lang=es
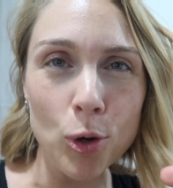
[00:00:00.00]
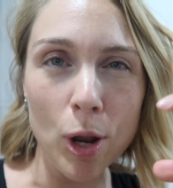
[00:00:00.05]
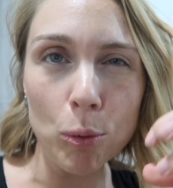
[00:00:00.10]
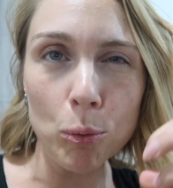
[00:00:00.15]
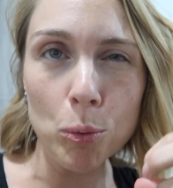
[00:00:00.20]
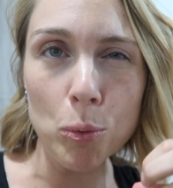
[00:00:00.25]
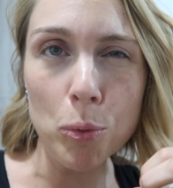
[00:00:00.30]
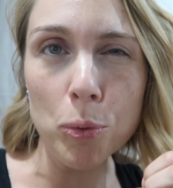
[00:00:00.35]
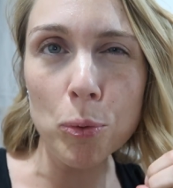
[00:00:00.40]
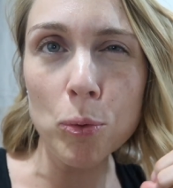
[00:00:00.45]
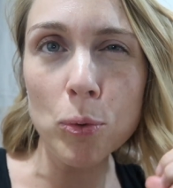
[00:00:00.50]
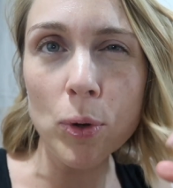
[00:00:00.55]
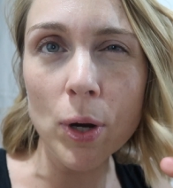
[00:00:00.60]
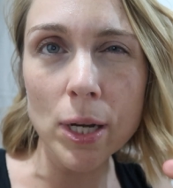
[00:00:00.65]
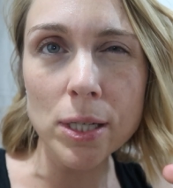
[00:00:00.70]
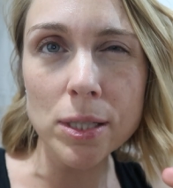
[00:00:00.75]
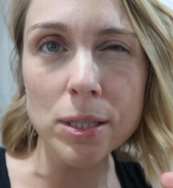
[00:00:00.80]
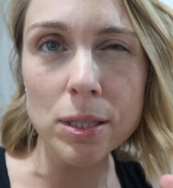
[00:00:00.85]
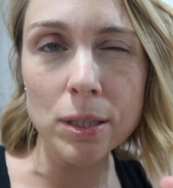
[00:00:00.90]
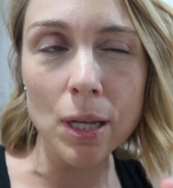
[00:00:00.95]
La
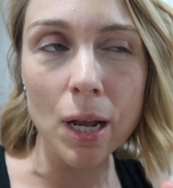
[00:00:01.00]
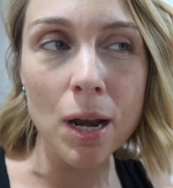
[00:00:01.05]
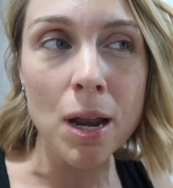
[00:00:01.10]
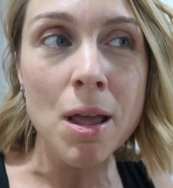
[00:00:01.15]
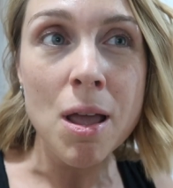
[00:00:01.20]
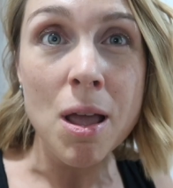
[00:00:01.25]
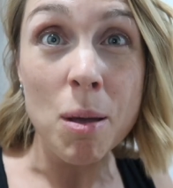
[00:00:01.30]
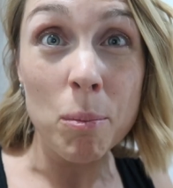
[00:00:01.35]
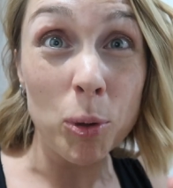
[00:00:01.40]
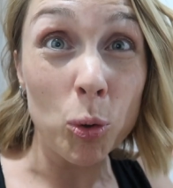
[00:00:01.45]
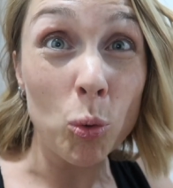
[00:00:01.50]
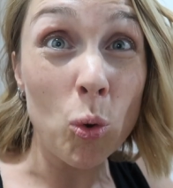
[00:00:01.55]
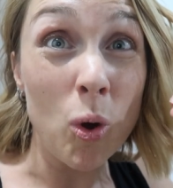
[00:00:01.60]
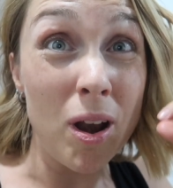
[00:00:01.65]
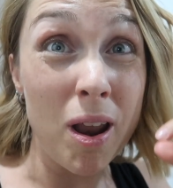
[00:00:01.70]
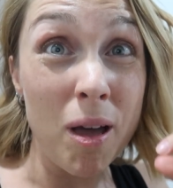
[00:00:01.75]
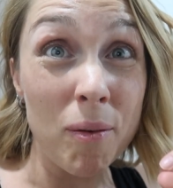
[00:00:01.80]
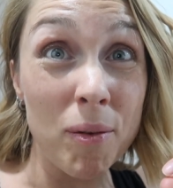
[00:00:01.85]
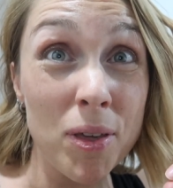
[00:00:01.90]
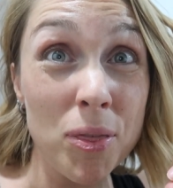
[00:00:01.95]
dulzura, este tal, pero
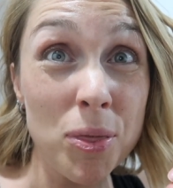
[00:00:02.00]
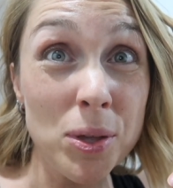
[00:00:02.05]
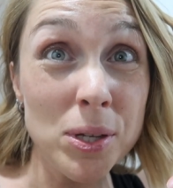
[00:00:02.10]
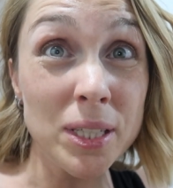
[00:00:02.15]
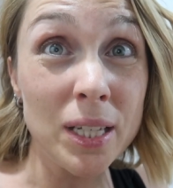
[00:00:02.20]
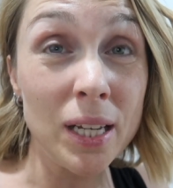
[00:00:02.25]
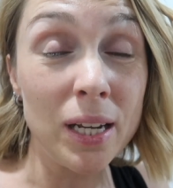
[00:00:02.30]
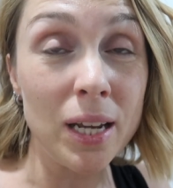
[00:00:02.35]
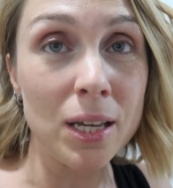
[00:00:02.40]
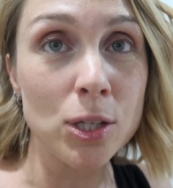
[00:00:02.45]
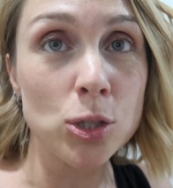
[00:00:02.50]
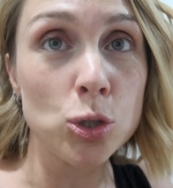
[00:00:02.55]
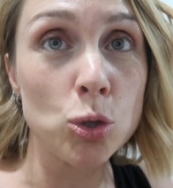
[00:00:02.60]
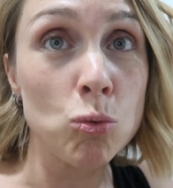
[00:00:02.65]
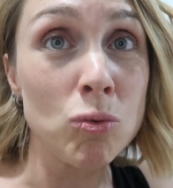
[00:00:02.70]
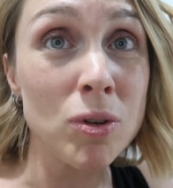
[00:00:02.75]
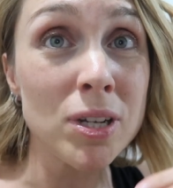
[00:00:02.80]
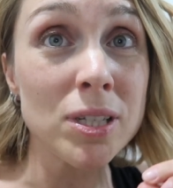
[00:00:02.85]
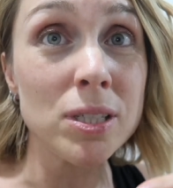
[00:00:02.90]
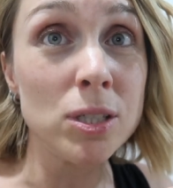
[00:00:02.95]
a la vez es que le ha
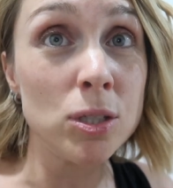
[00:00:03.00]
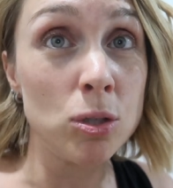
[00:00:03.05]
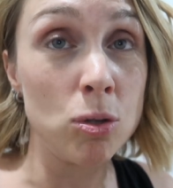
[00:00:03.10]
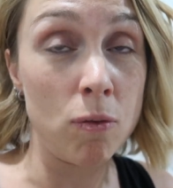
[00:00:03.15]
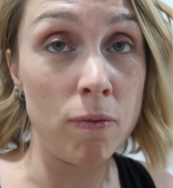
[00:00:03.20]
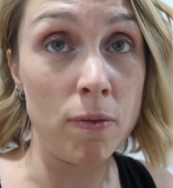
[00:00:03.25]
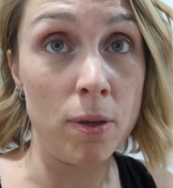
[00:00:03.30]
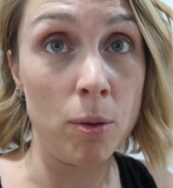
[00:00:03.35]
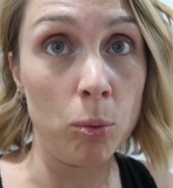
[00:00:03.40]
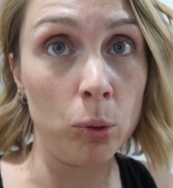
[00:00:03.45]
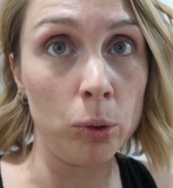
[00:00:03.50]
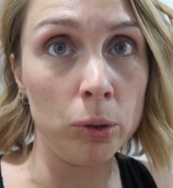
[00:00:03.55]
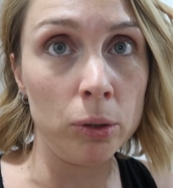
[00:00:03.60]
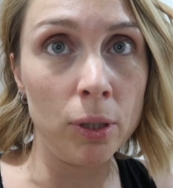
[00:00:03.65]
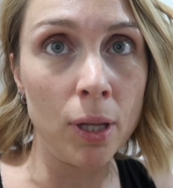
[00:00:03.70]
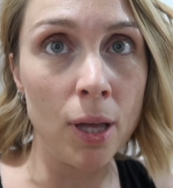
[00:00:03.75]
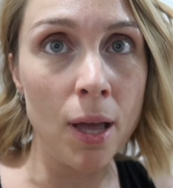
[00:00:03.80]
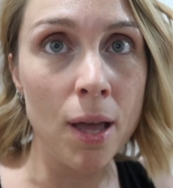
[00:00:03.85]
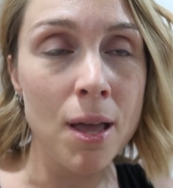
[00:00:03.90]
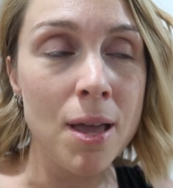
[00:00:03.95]
hecho una sesión de
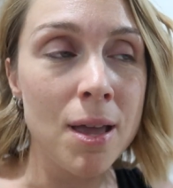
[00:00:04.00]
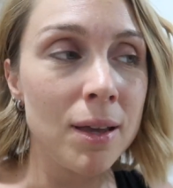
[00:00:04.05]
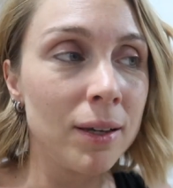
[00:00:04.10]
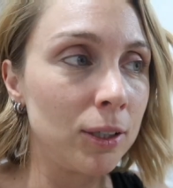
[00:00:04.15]
Boitea